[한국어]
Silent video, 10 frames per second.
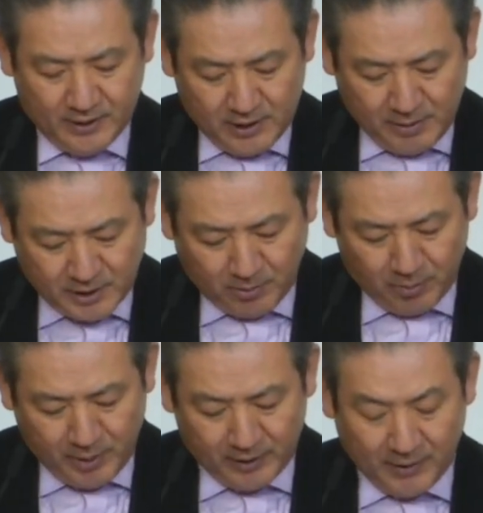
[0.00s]
그런 의미에서
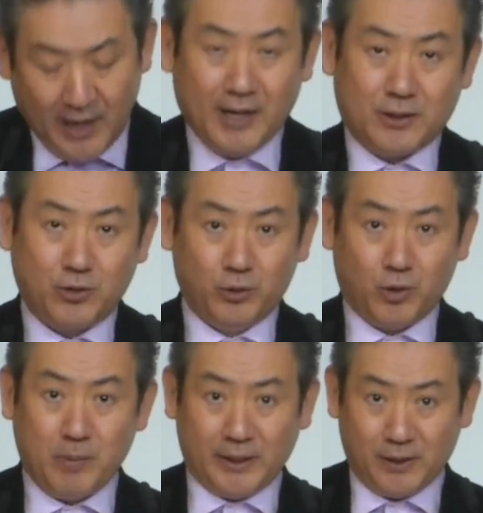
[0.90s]
보면 아
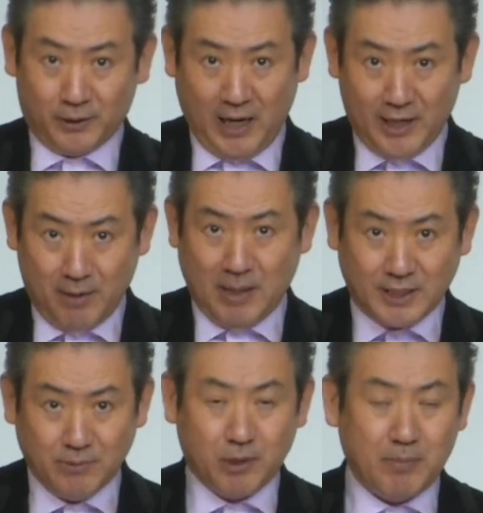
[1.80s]
손으로 만들어 하나님
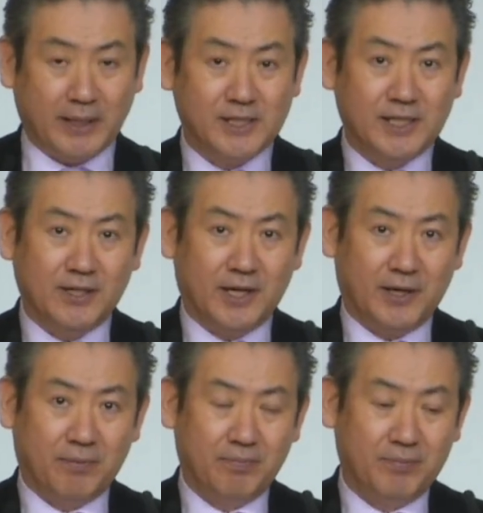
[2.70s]
말씀으로 만드신
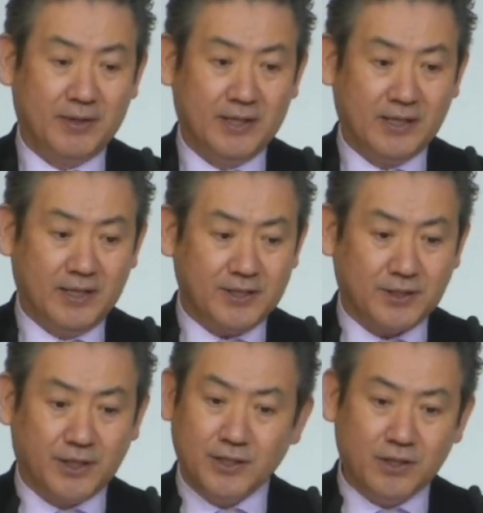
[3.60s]
거예요.
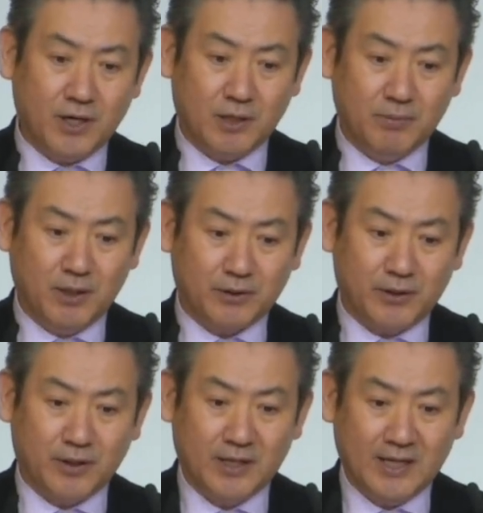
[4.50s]
그래서 전혀 여러분
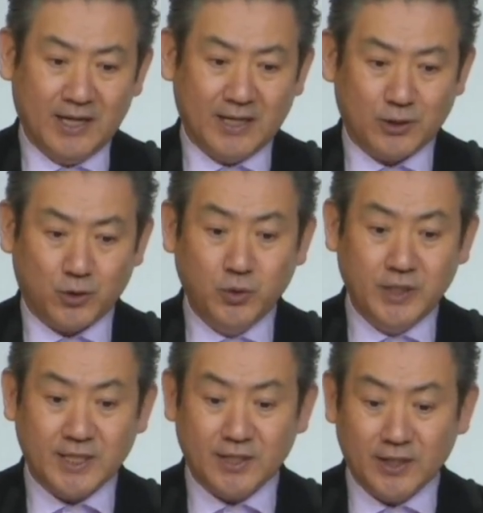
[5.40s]
어떤 어,
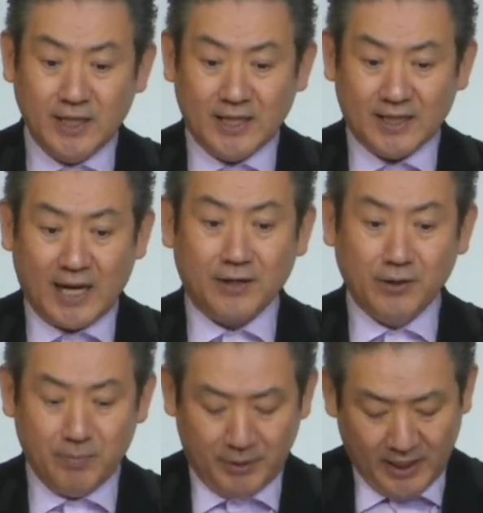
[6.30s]
존재성이
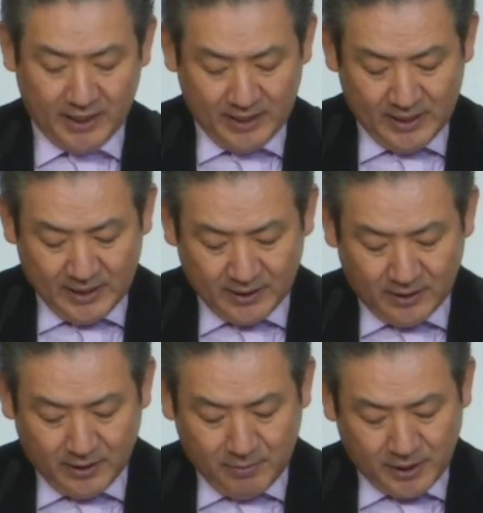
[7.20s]
다른 겁니다.
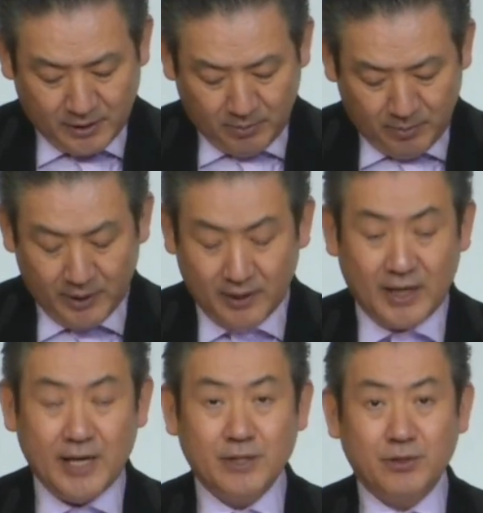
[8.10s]
그런 의미에서 보면
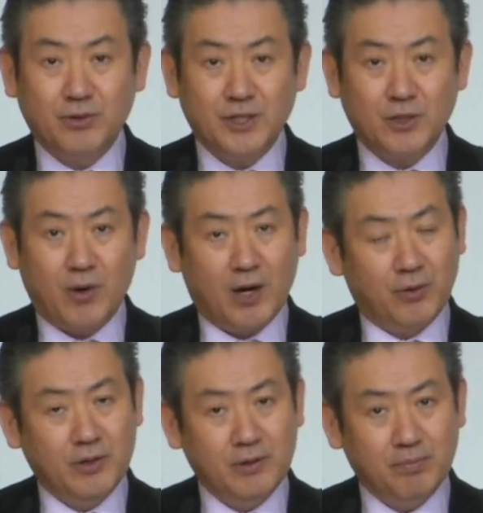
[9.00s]
예수
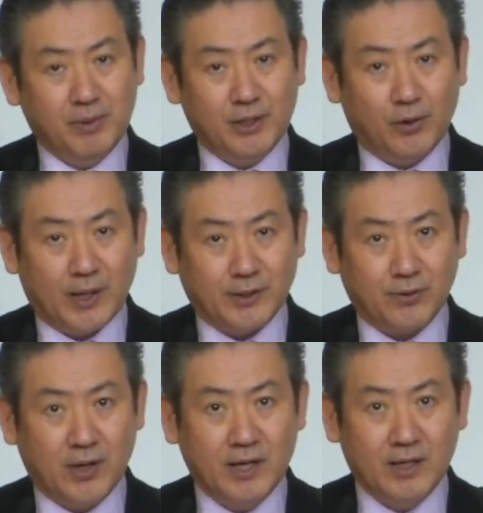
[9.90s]
그리스도하고는
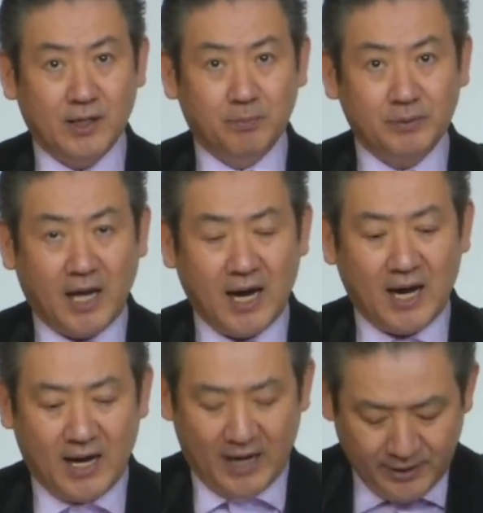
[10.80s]
비교할 수가
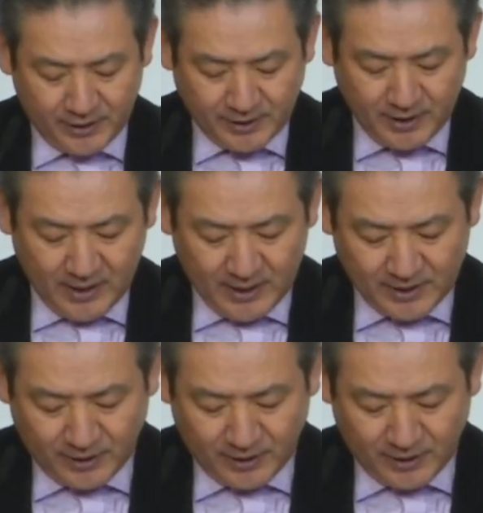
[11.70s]
없다 하는 것을